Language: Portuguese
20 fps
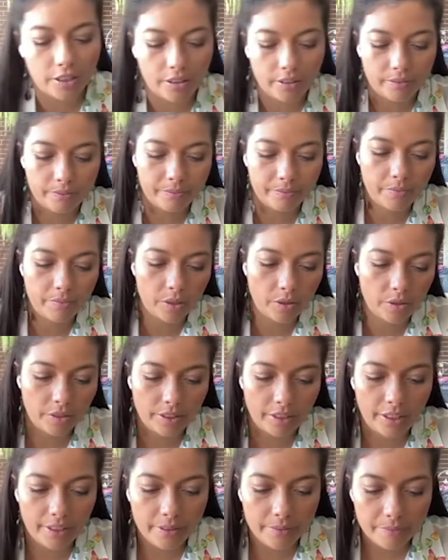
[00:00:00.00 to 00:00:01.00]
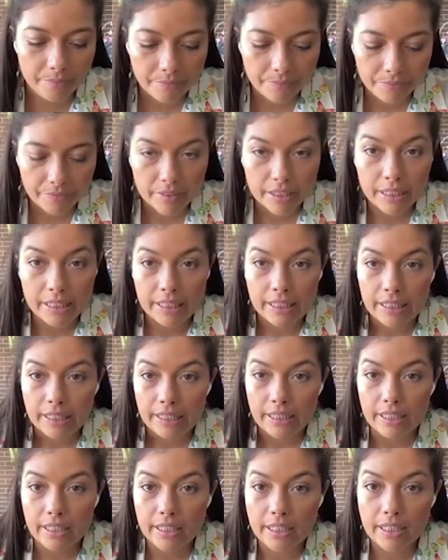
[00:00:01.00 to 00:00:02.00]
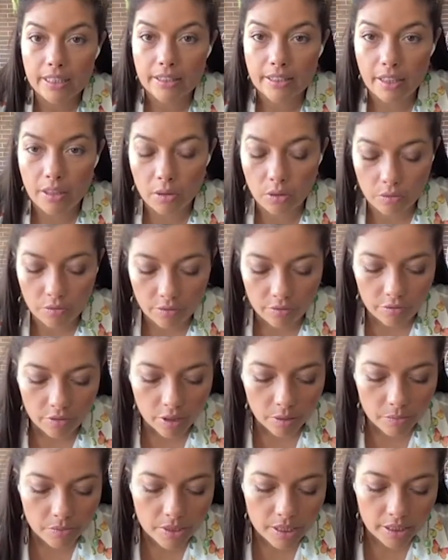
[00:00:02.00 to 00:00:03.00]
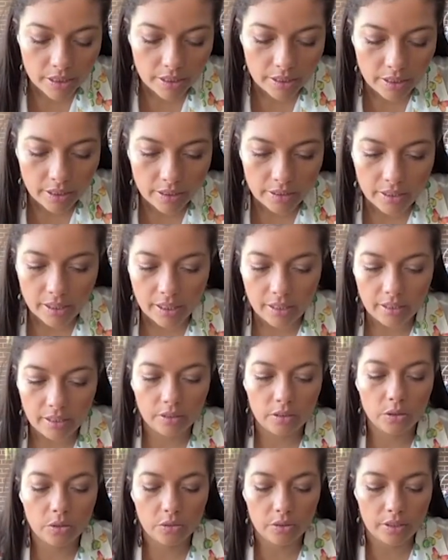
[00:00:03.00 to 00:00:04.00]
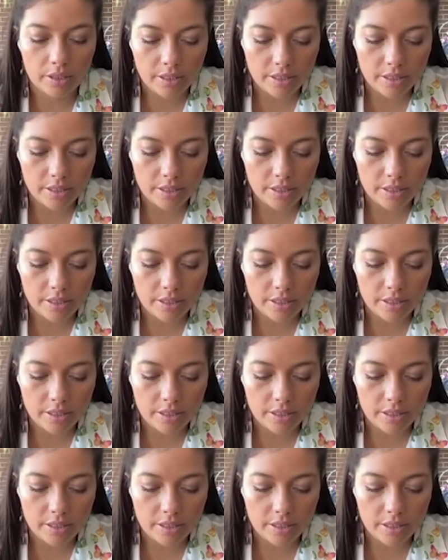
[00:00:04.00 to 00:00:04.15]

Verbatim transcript: aqui, ok? Então, vamos aqui entrar no